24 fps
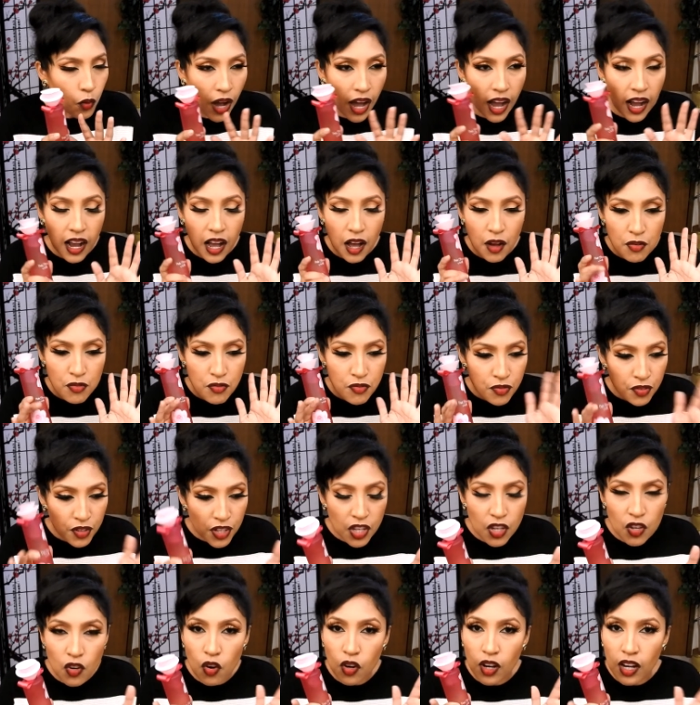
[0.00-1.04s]
haga
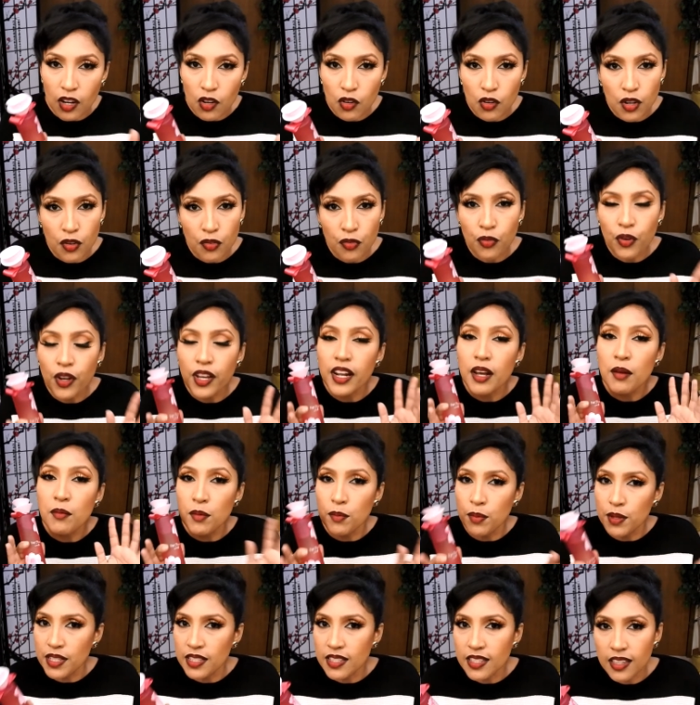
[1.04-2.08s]
frío o calor afuera,
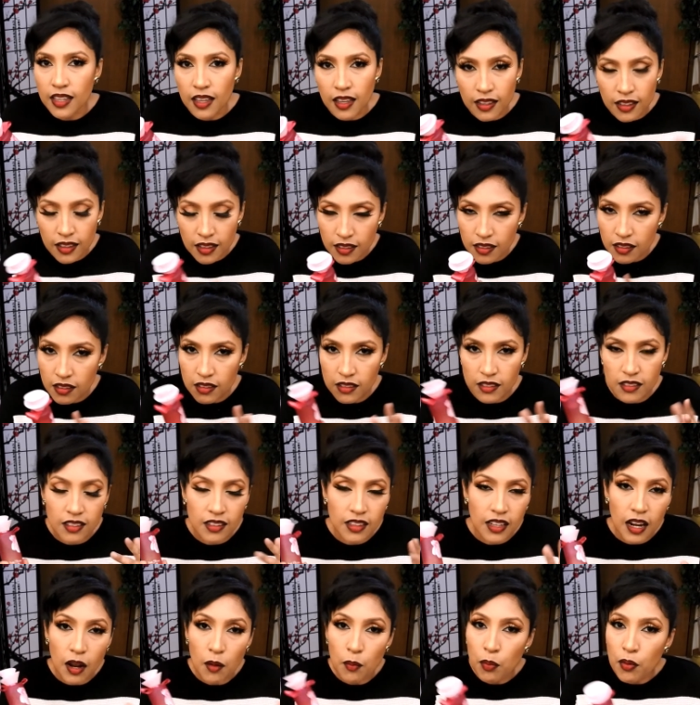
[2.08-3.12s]
me parece que
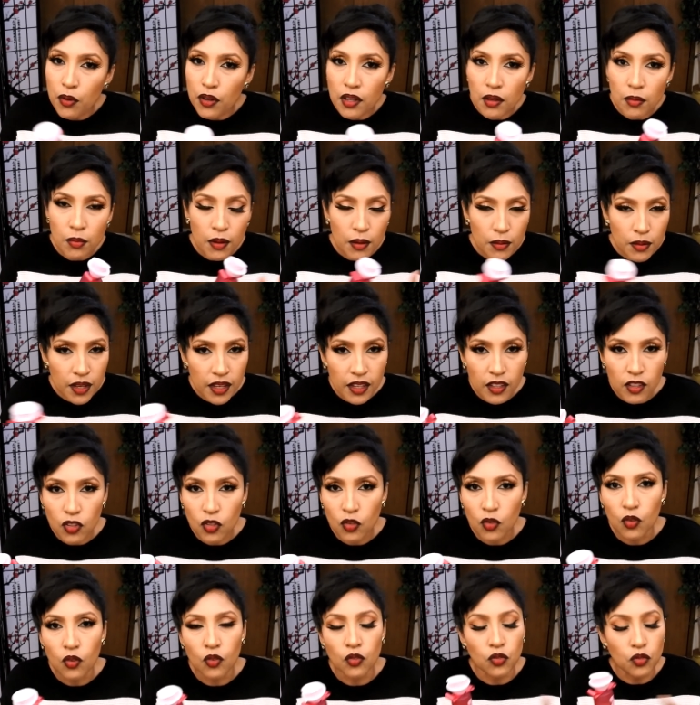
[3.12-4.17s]
si te la pones va bien en
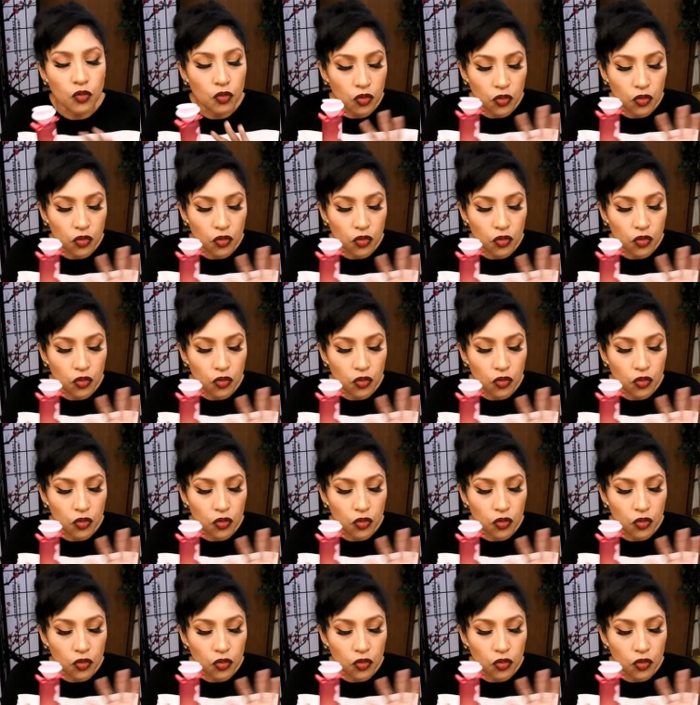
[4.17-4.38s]
todo,